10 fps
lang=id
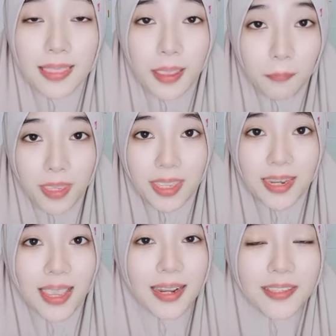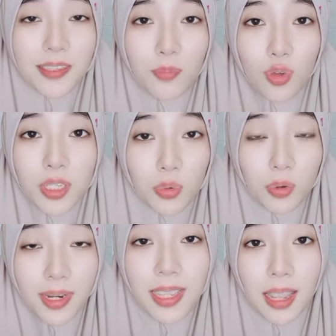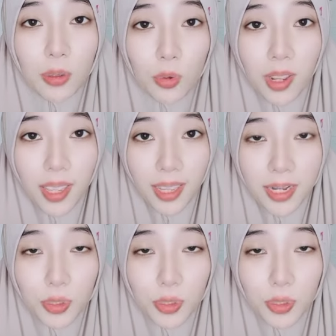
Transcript: Tapi dari semua surah di Al-Quran